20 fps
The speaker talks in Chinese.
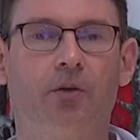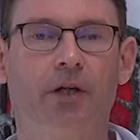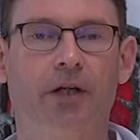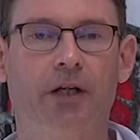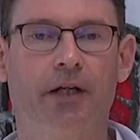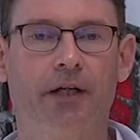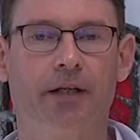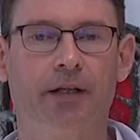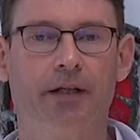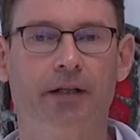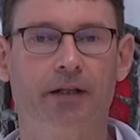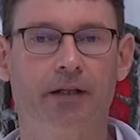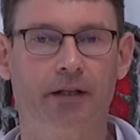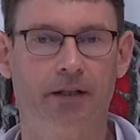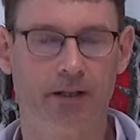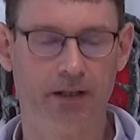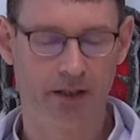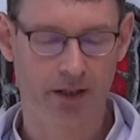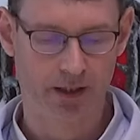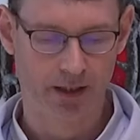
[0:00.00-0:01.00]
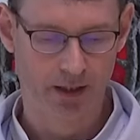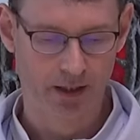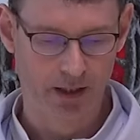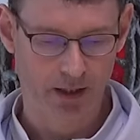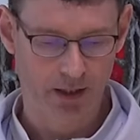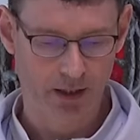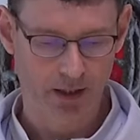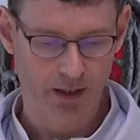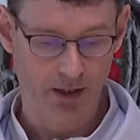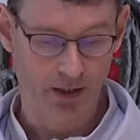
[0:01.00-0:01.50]
为了
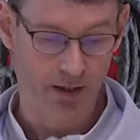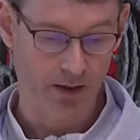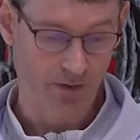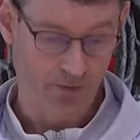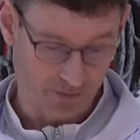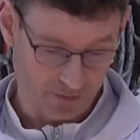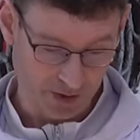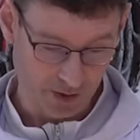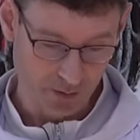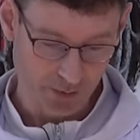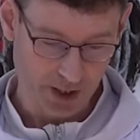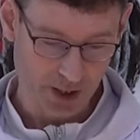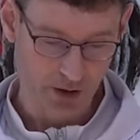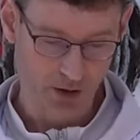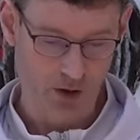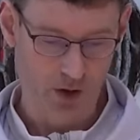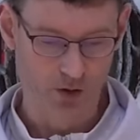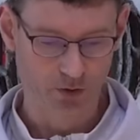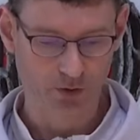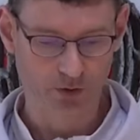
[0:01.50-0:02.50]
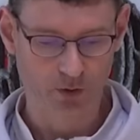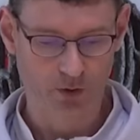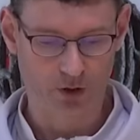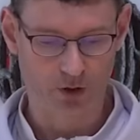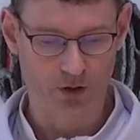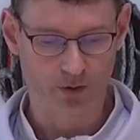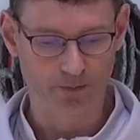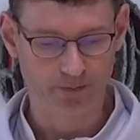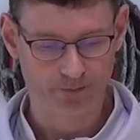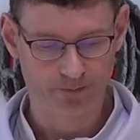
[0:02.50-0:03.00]
呃分配工
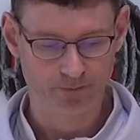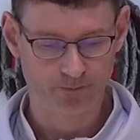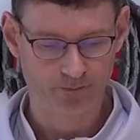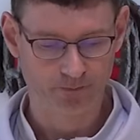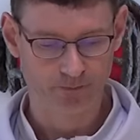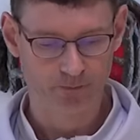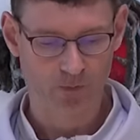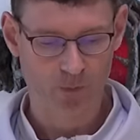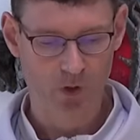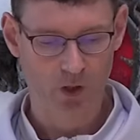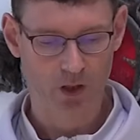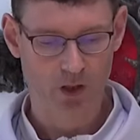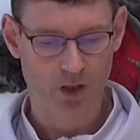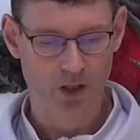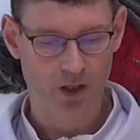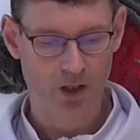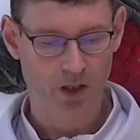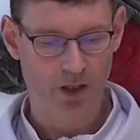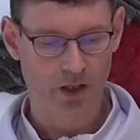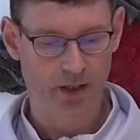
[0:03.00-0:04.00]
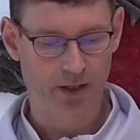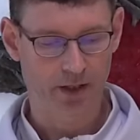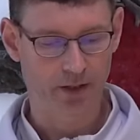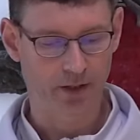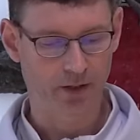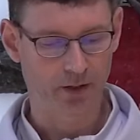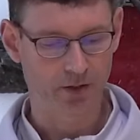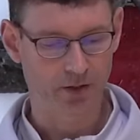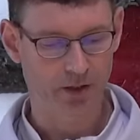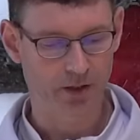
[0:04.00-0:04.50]
作，
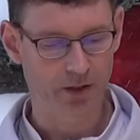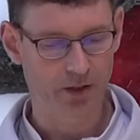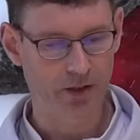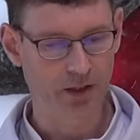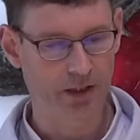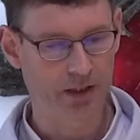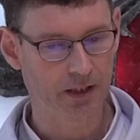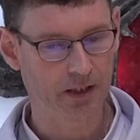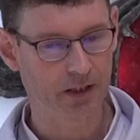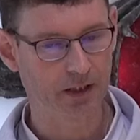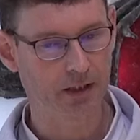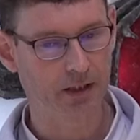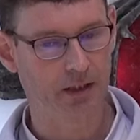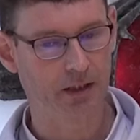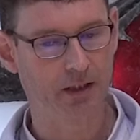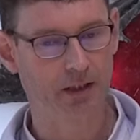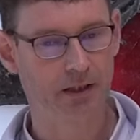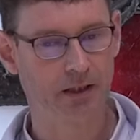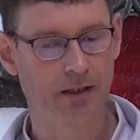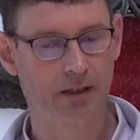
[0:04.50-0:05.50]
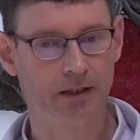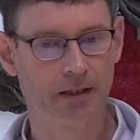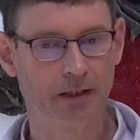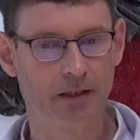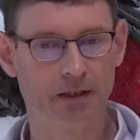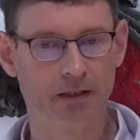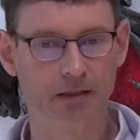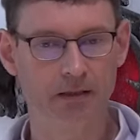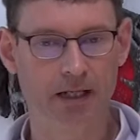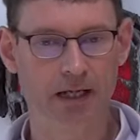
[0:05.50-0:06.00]
啊，这是一个
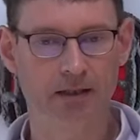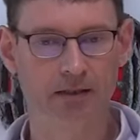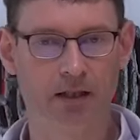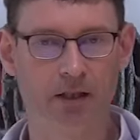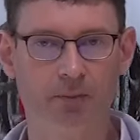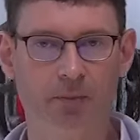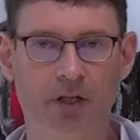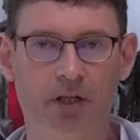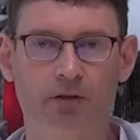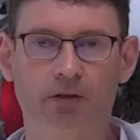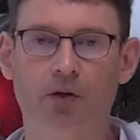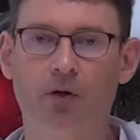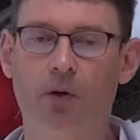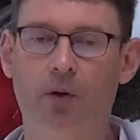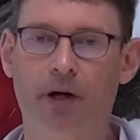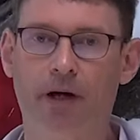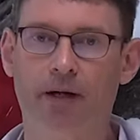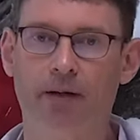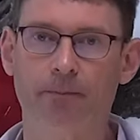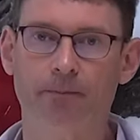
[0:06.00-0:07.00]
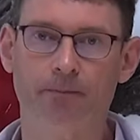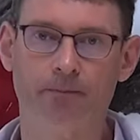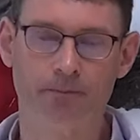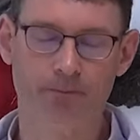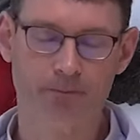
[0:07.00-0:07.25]
大的变化。